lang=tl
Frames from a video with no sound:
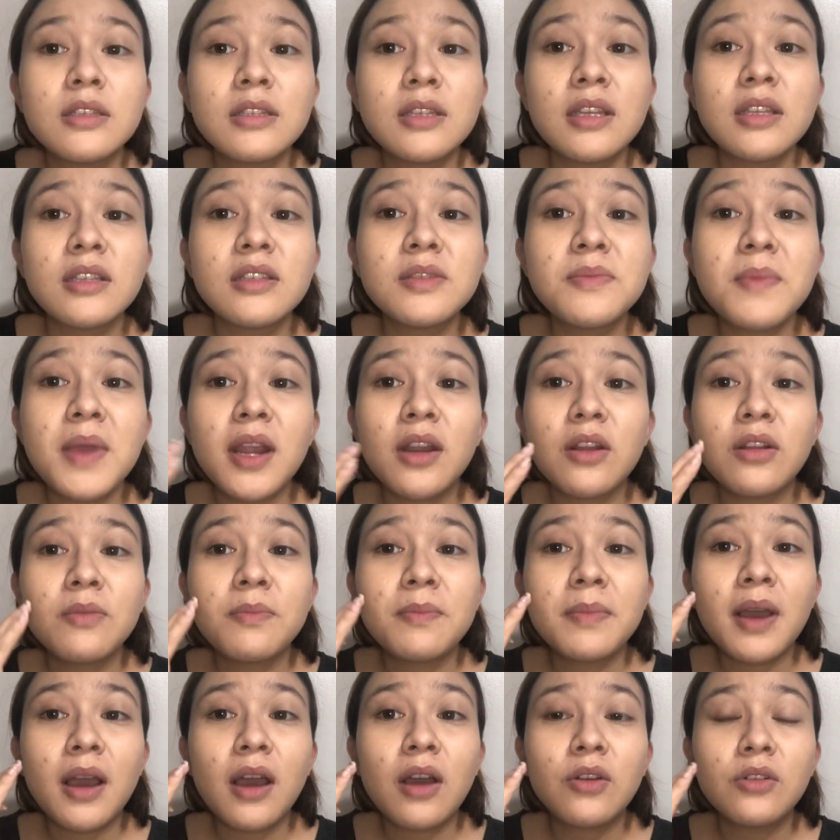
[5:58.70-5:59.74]
Since
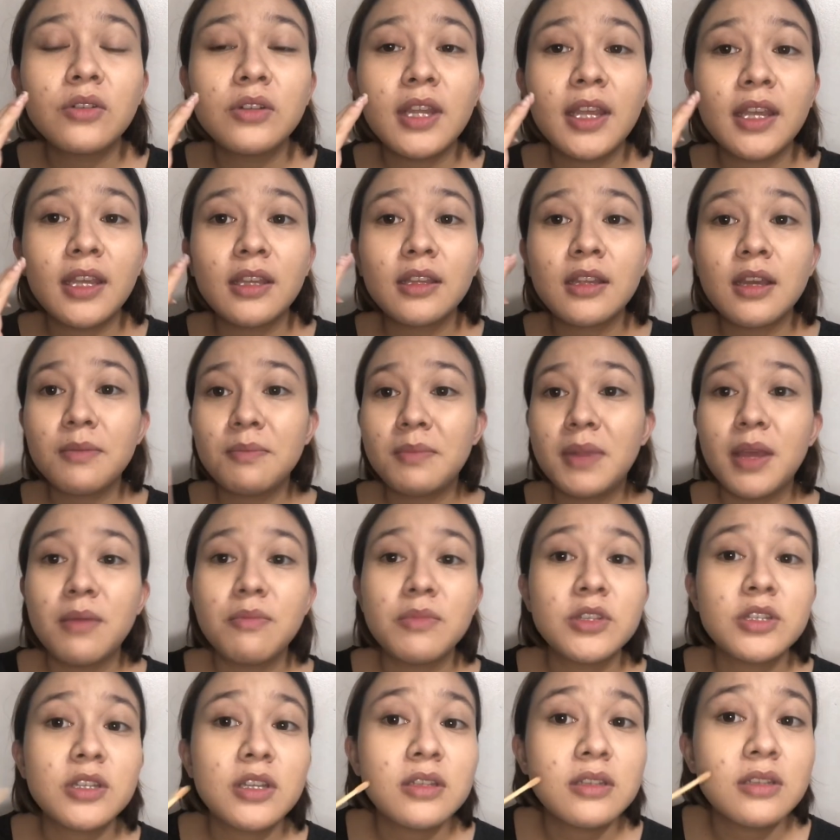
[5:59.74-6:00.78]
meron pa akong nakitang
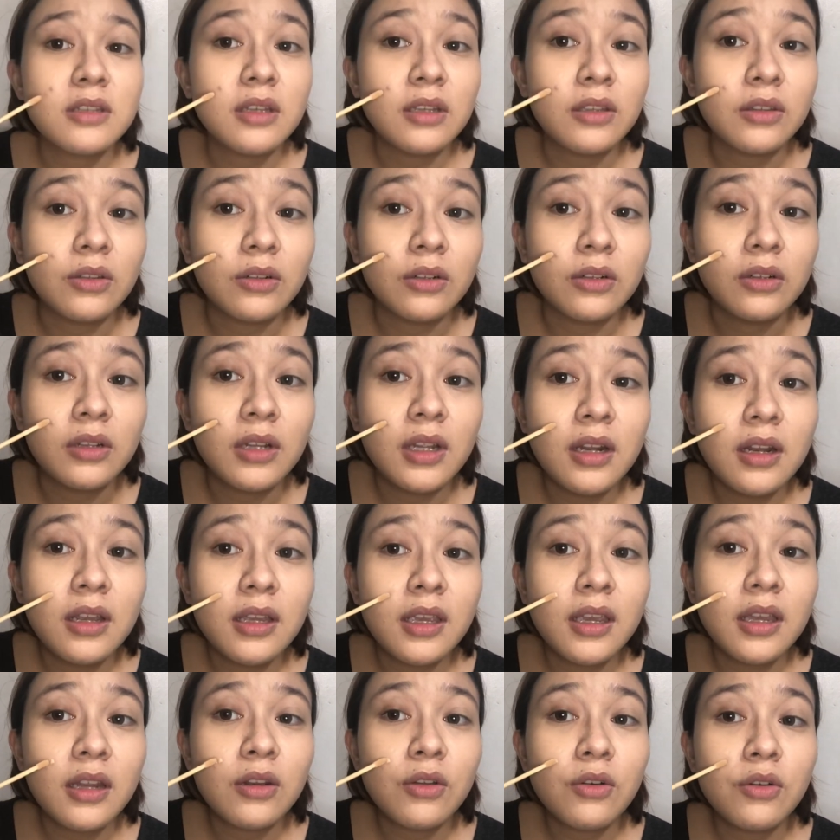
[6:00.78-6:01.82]
blemishes dito,
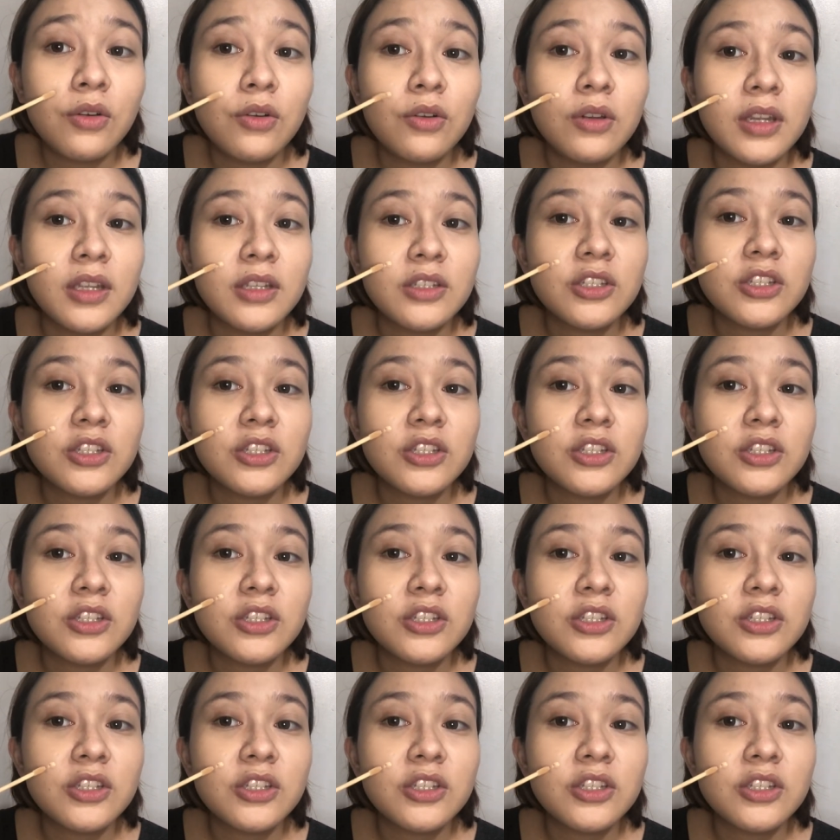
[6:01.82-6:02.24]
lalagyan ko ulit